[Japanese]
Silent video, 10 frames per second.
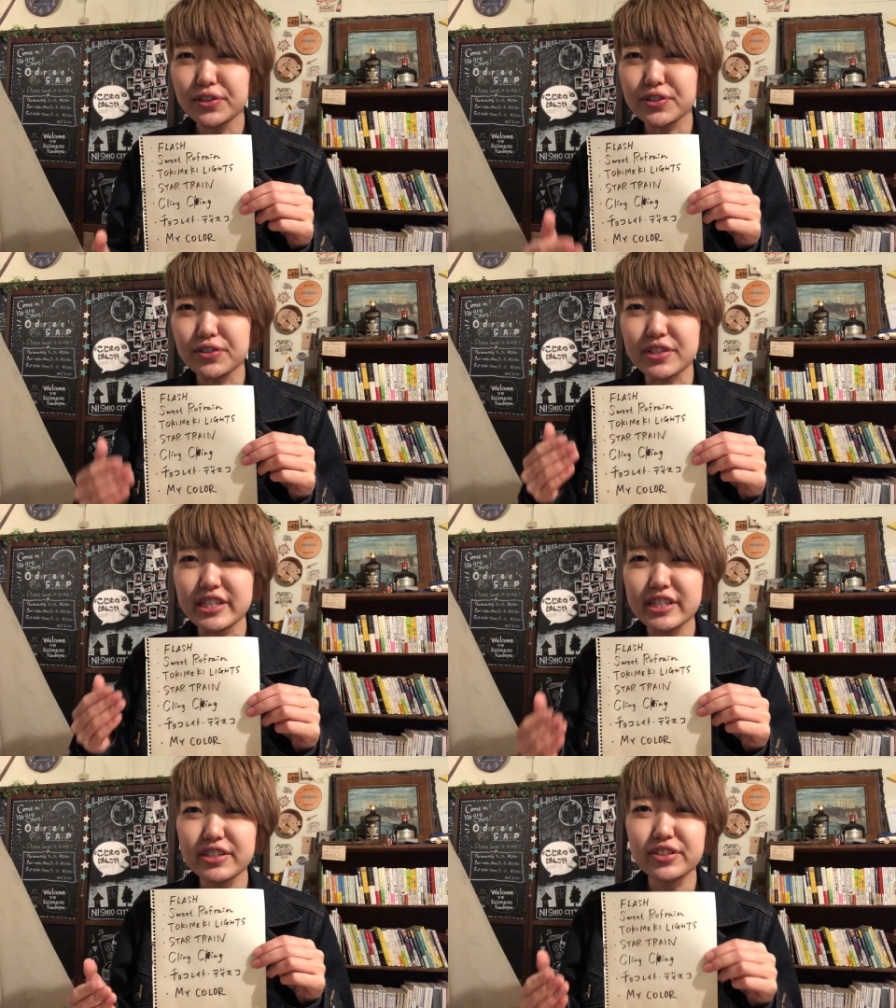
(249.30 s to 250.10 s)
その
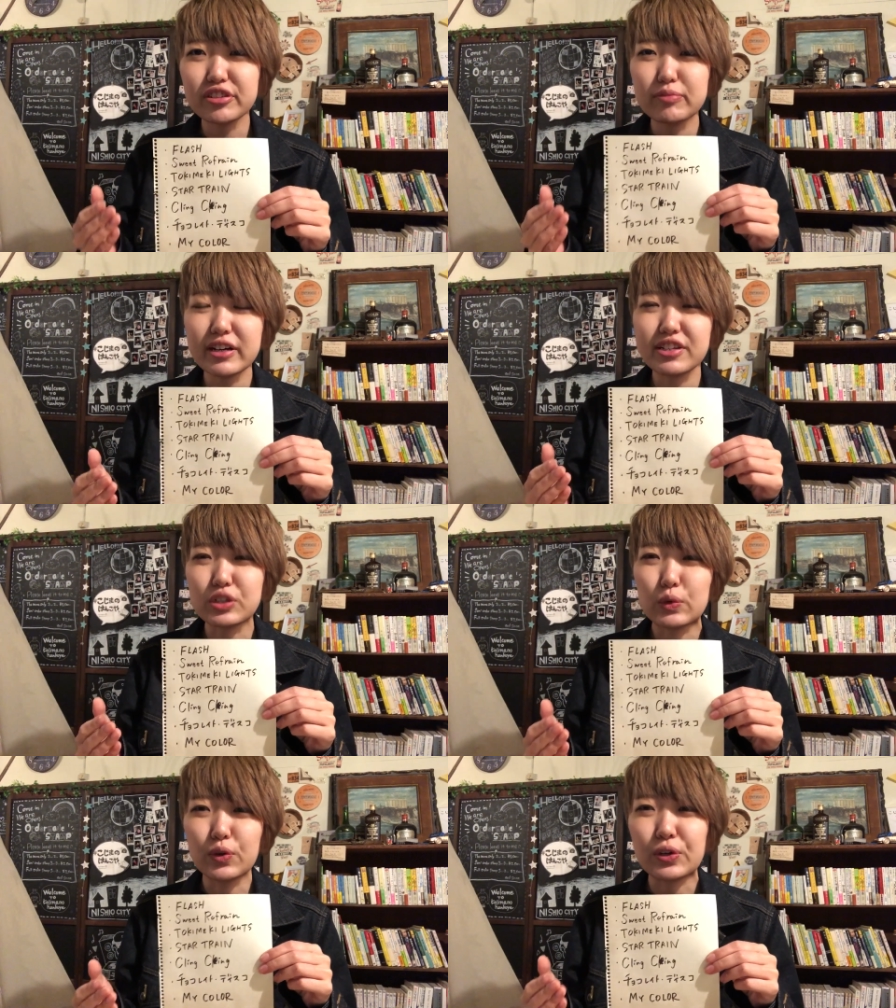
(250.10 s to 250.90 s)

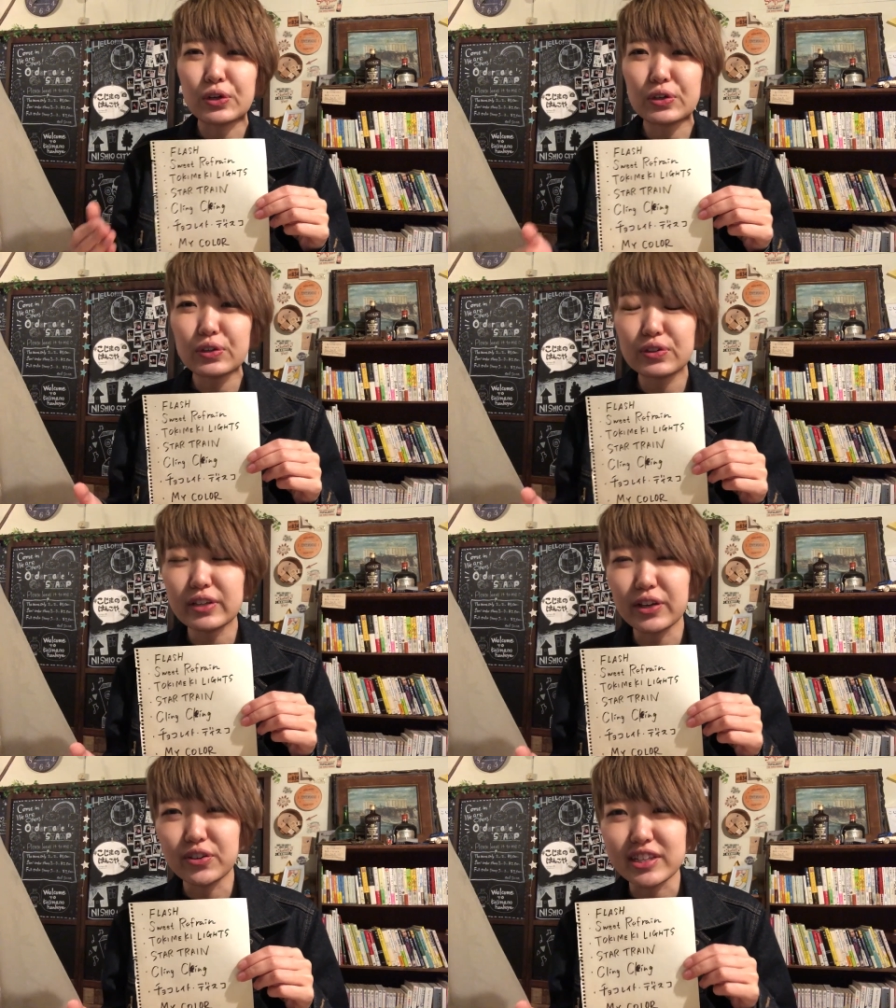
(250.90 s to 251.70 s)
シングルバージョンを狂っ
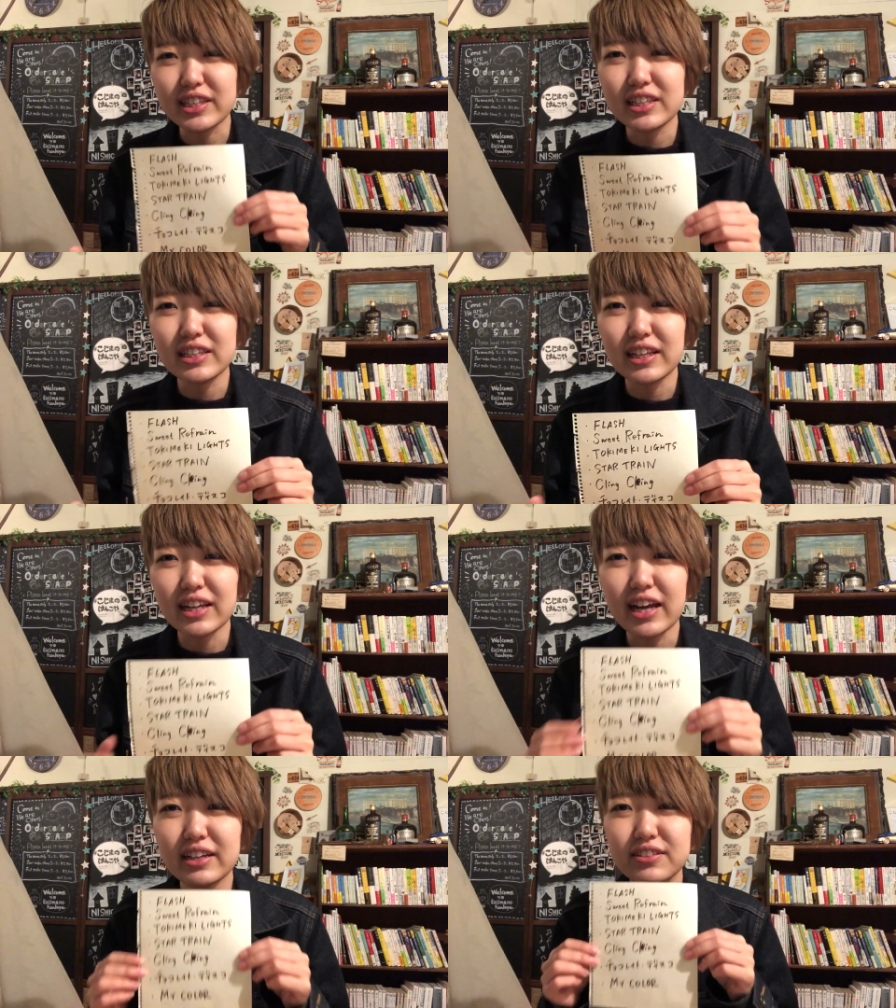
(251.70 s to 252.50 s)
たように聴いて
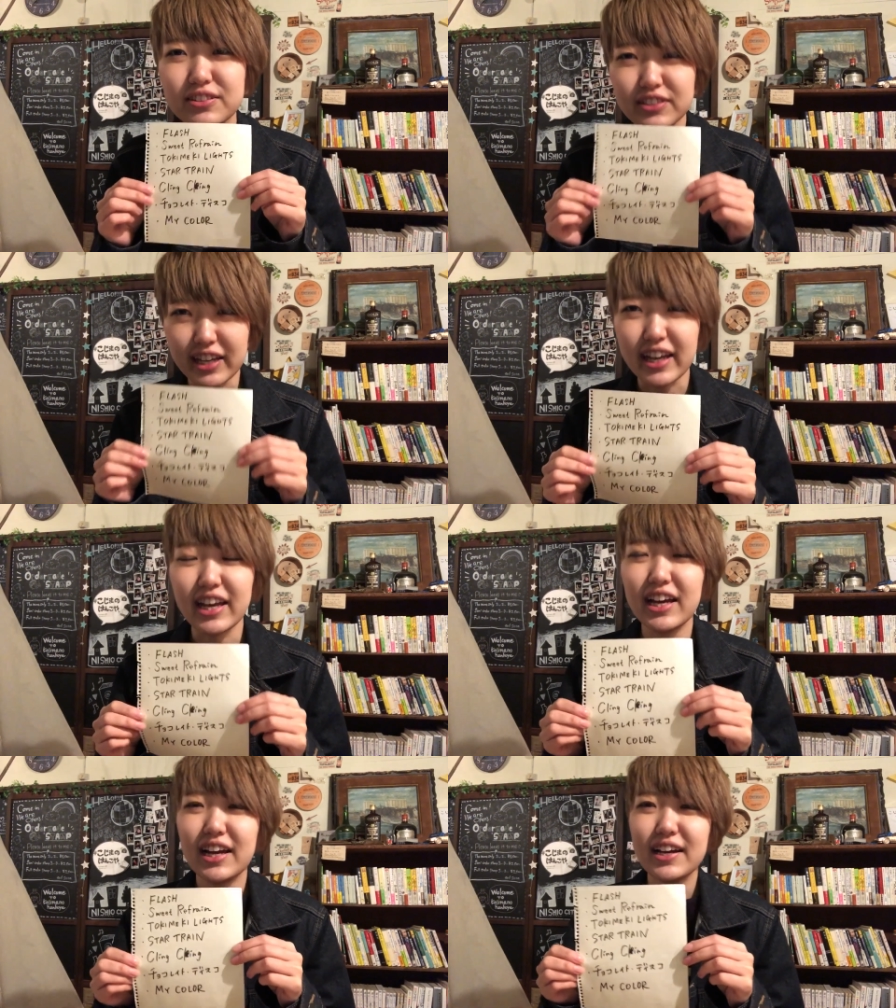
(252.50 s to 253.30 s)
なく
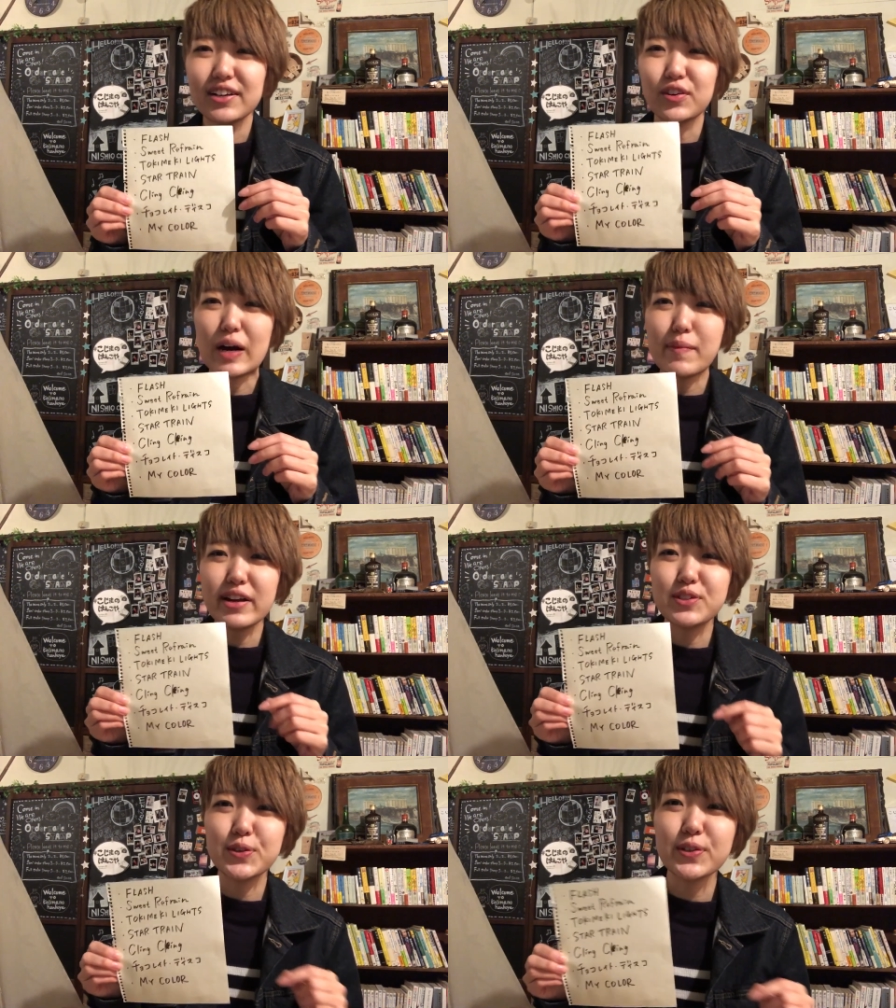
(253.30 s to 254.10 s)
てこうあま
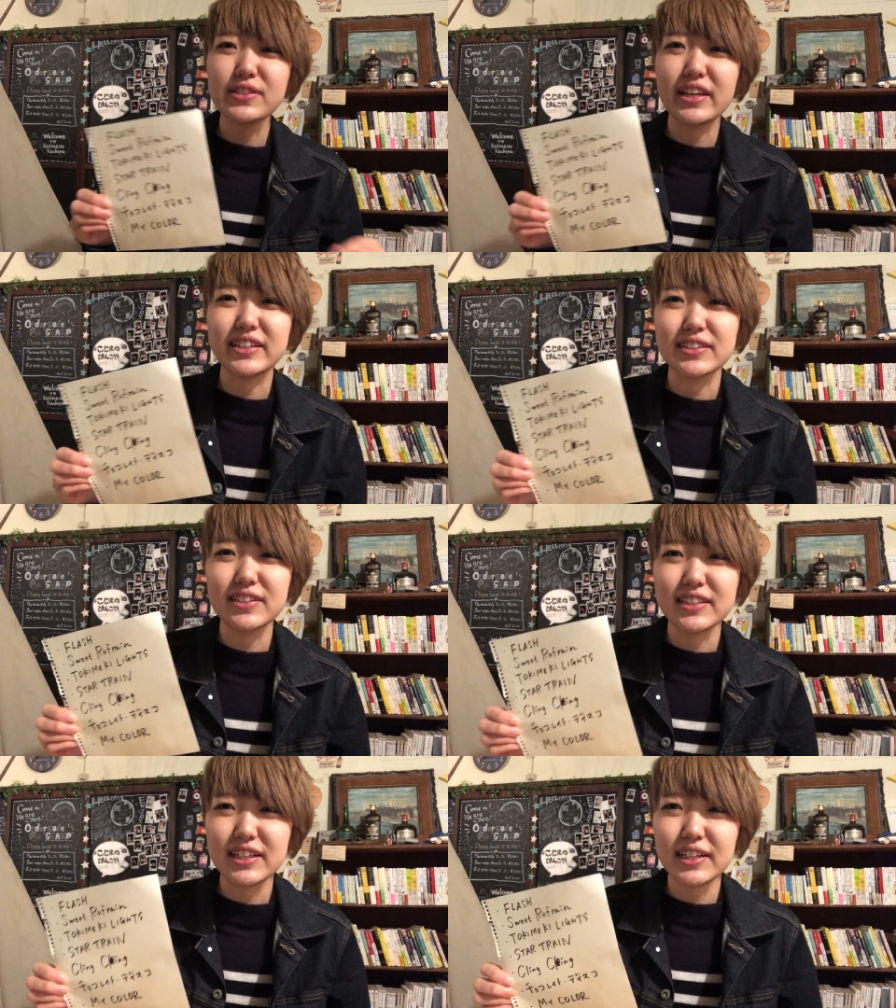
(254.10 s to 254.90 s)
り上手な比
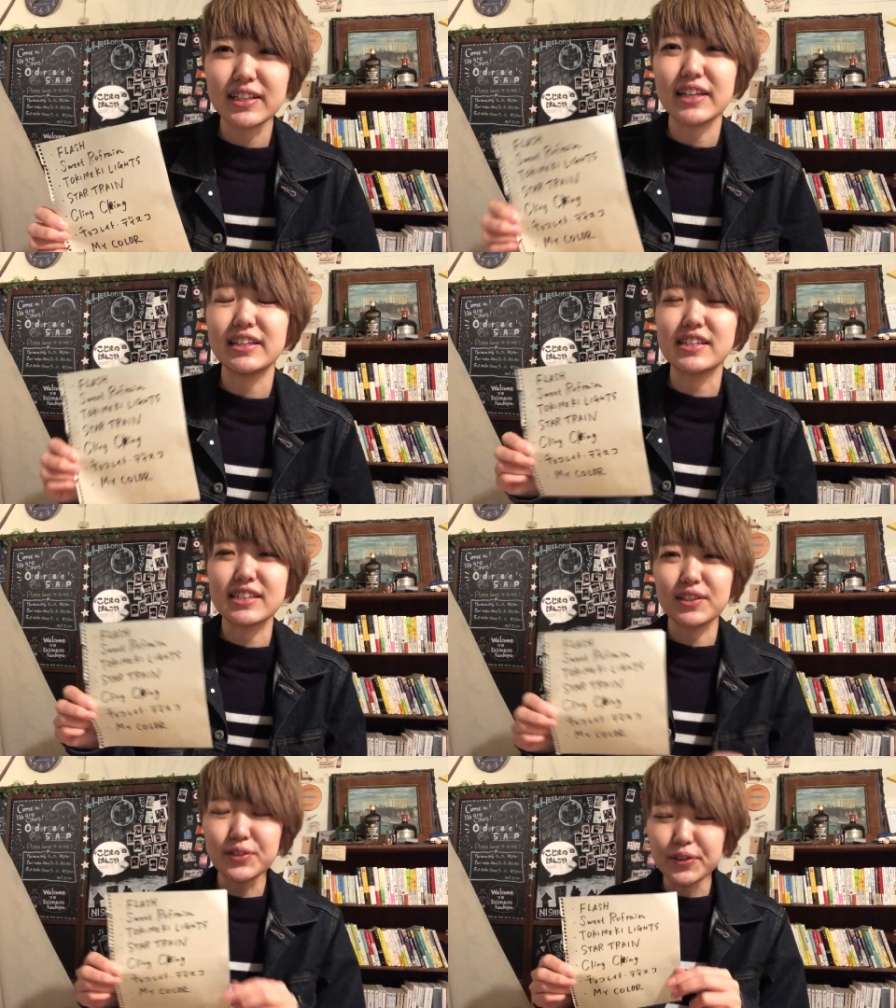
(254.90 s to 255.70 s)
較ができないんで
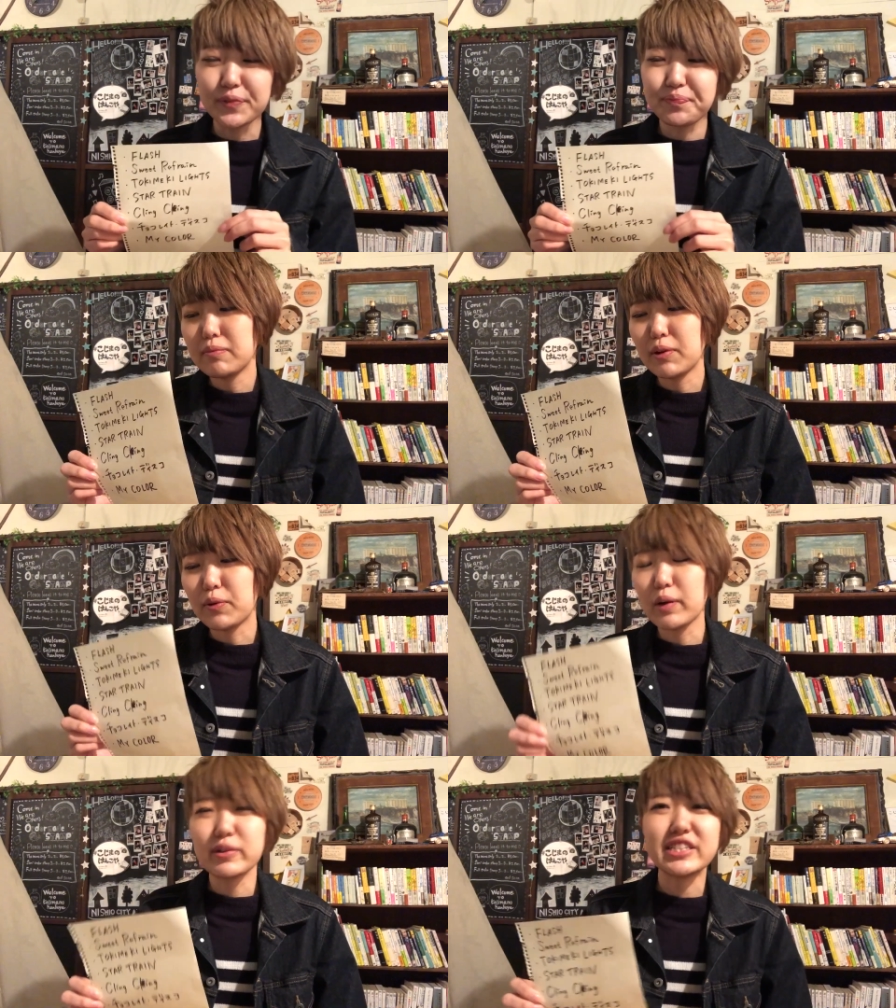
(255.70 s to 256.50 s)
すけど、まあ、
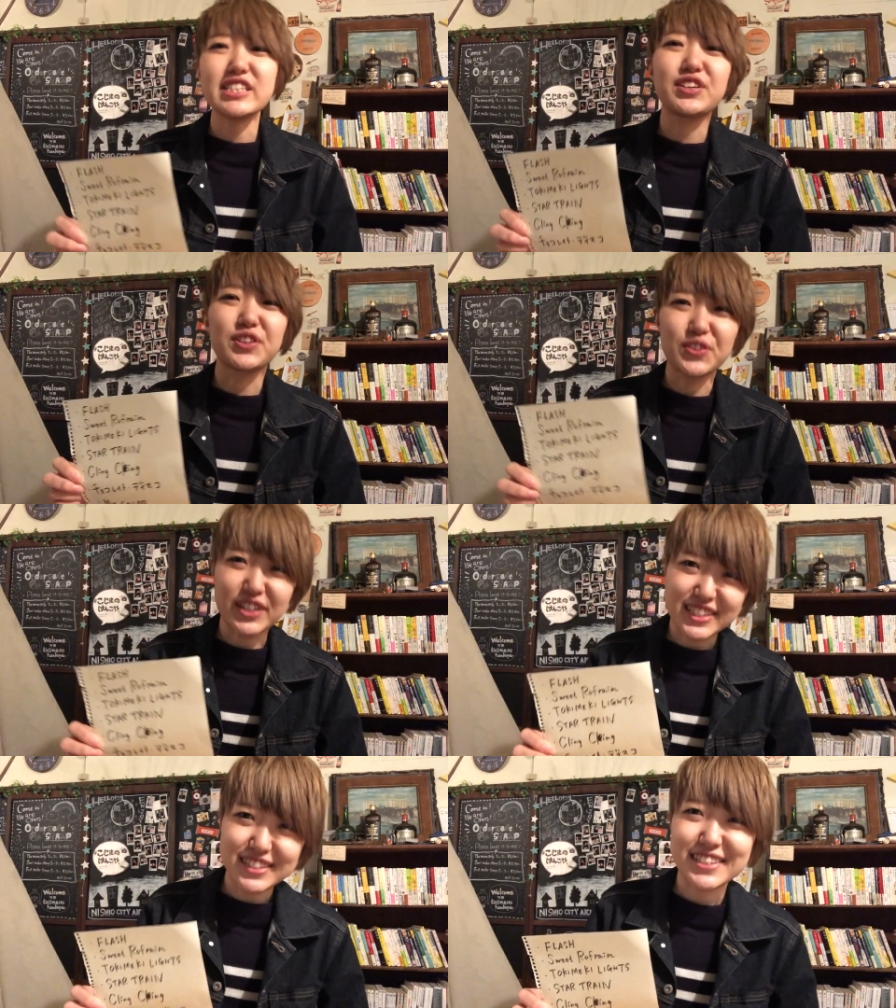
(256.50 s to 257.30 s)
これもシングルの
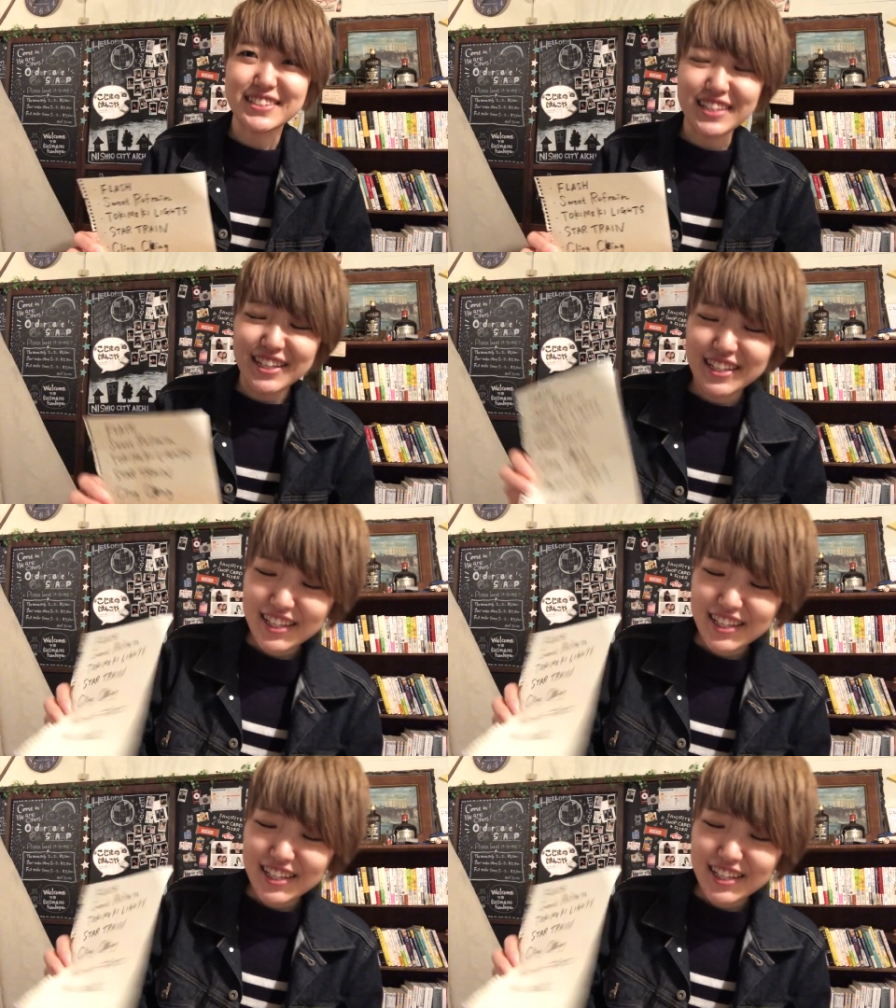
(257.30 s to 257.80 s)
が好きですね